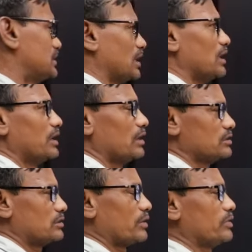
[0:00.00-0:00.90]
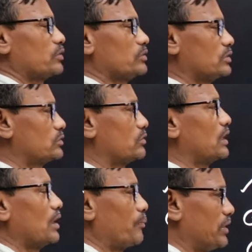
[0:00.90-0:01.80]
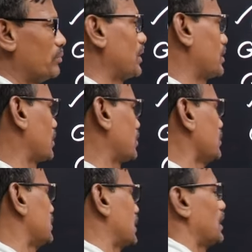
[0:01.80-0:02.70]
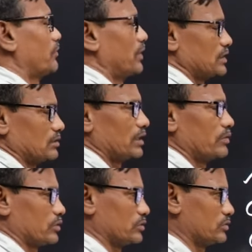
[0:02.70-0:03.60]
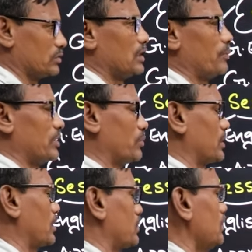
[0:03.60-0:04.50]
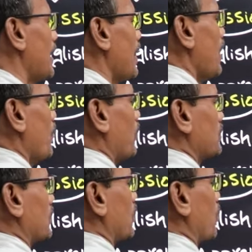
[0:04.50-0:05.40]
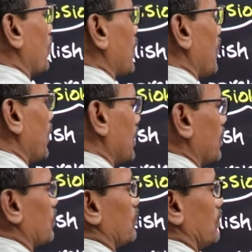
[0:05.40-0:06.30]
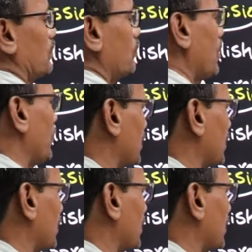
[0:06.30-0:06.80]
జనరల్ ఇంగ్లీష్ ఇరవై క్వశ్చన్స్ ఉంటే డెబ్బై మార్కులకు జనరల్ అవేర్నెస్ ఇరవై క్వశ్చన్స్ ఉంటే డెబ్బై మార్కులకు మొత్తం నూట మార్కులకు ఉంటుంది నూట